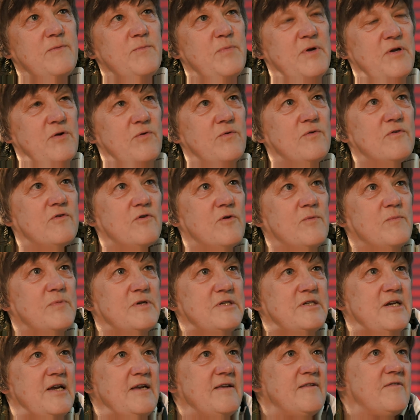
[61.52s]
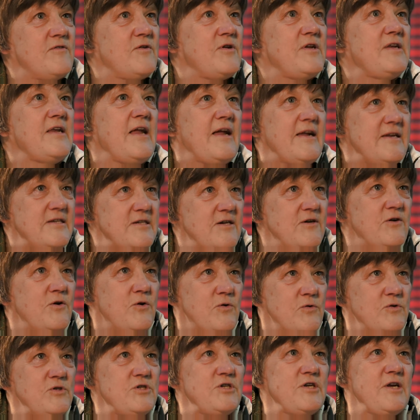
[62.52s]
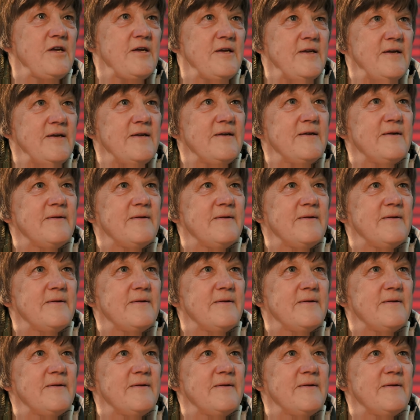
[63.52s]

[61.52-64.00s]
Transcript: in der Bindungskompetenz durch ein Elterncoaching.